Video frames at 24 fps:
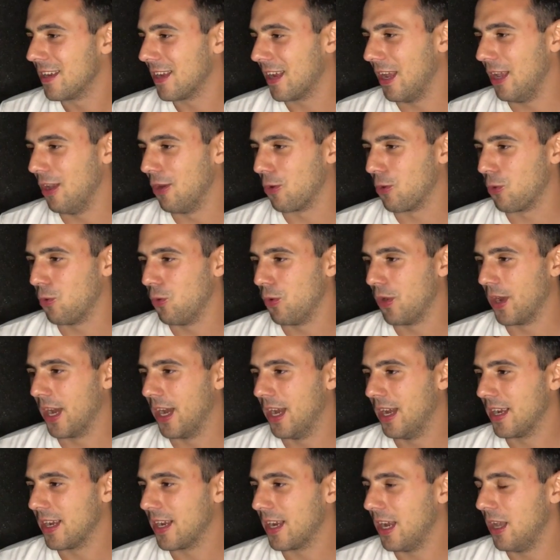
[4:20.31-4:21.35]
Qué
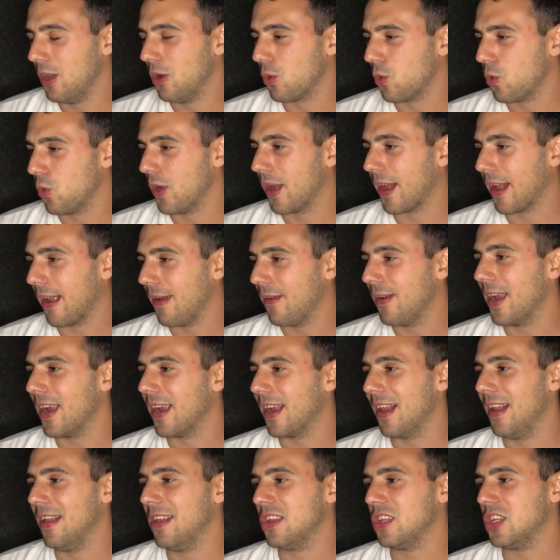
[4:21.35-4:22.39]
locura, qué locura, qué bien
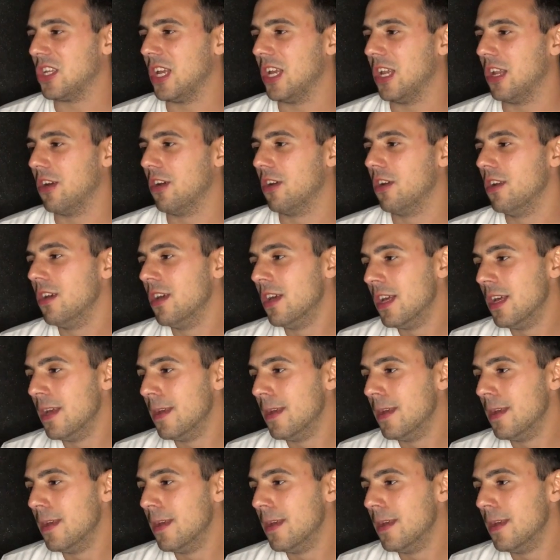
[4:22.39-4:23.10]
que le hicieron.